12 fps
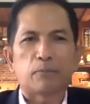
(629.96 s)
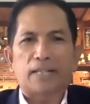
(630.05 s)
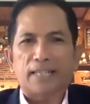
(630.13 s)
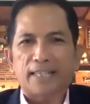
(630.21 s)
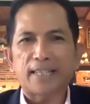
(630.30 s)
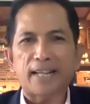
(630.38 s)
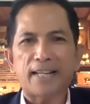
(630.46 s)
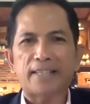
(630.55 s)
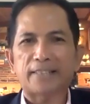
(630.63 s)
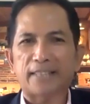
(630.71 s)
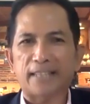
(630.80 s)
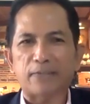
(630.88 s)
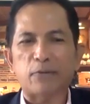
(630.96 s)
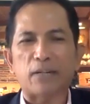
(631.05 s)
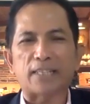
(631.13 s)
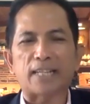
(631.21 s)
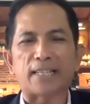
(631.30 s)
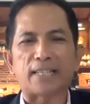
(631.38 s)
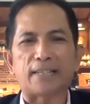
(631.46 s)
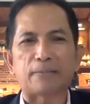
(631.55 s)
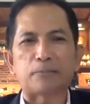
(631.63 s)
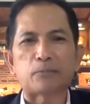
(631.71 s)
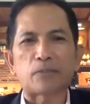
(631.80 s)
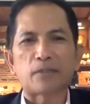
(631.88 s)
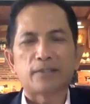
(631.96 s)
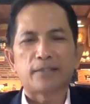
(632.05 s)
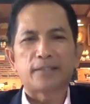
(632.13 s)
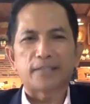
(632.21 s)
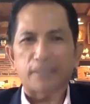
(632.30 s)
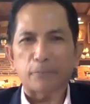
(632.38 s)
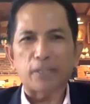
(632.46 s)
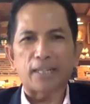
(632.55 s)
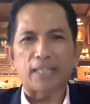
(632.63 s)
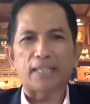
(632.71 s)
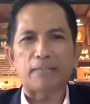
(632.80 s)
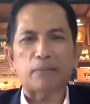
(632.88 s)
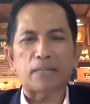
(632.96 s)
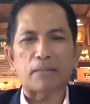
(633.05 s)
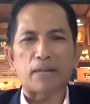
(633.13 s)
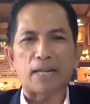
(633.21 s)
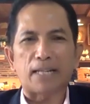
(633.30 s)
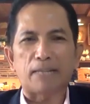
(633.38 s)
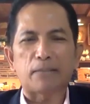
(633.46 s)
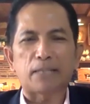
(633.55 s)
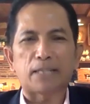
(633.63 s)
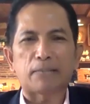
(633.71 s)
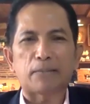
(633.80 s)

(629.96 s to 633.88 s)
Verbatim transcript: Mari kita cek faktanya. Sri Mulyani pertama kali menjadi